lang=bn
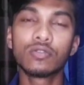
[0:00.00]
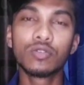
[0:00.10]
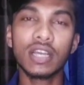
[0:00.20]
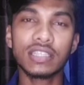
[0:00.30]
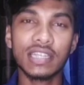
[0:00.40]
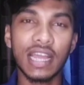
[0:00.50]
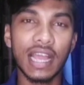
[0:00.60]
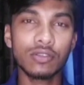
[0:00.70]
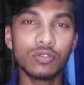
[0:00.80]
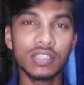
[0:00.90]
দুই হাজার
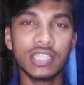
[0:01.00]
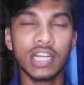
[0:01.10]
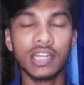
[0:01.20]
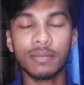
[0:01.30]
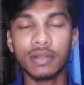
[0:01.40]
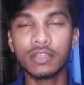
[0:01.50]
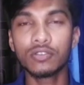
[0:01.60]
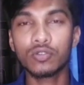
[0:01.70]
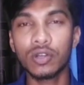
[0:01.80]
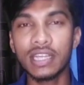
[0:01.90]
এক দুই সালটা আপনারা
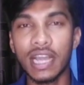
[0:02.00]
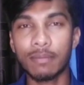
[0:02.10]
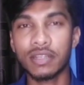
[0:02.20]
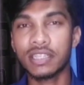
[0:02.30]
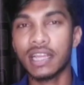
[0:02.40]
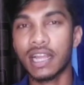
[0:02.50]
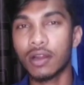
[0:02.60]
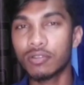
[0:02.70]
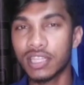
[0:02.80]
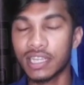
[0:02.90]
ইউজ করলে আপনাদের
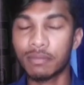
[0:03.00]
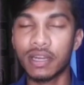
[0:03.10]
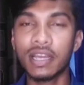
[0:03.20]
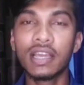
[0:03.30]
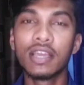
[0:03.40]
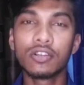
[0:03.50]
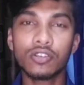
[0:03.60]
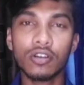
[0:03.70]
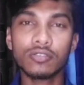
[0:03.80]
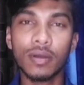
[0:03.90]
অ্যাকাউন্ট থেকে আপনারা
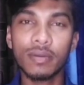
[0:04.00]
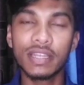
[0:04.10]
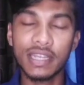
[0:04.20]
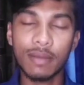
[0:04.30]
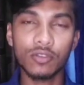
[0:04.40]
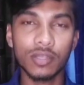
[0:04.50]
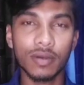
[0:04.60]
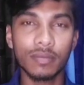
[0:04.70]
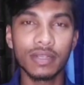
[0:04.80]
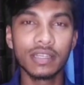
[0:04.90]
সহজভাবে ইনকাম করতে
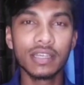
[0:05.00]
পারবেন